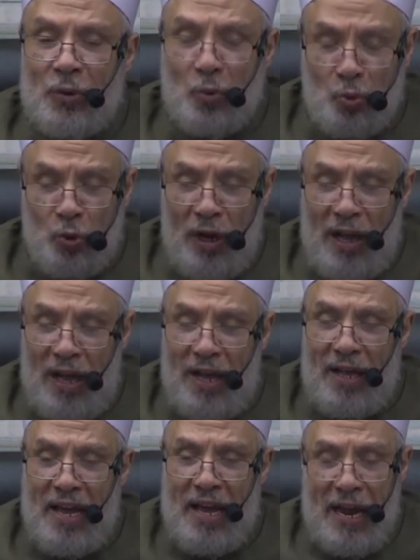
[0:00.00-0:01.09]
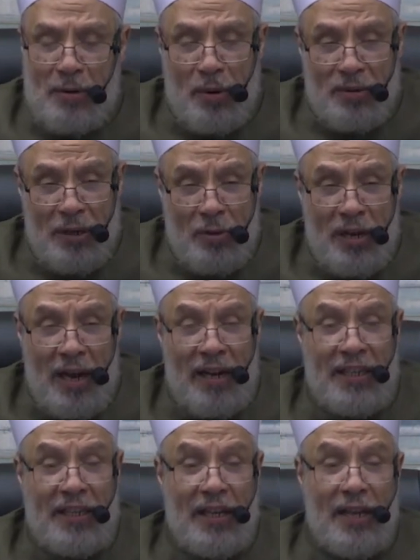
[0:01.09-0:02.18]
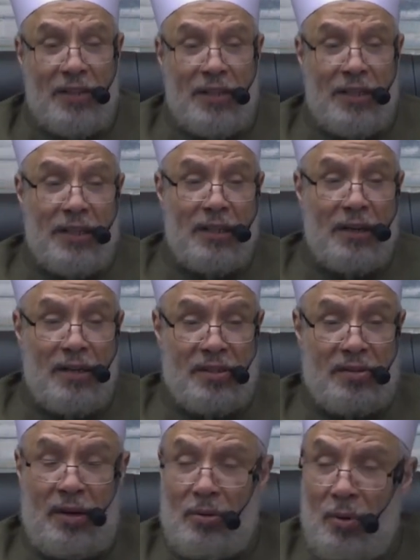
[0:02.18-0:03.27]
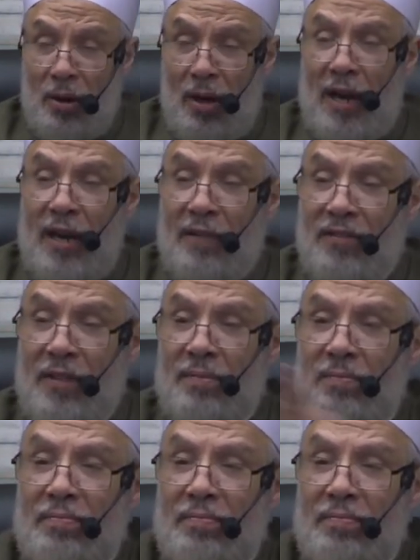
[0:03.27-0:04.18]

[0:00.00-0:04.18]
وهلوسة التي تأتيني قسرا وقافسي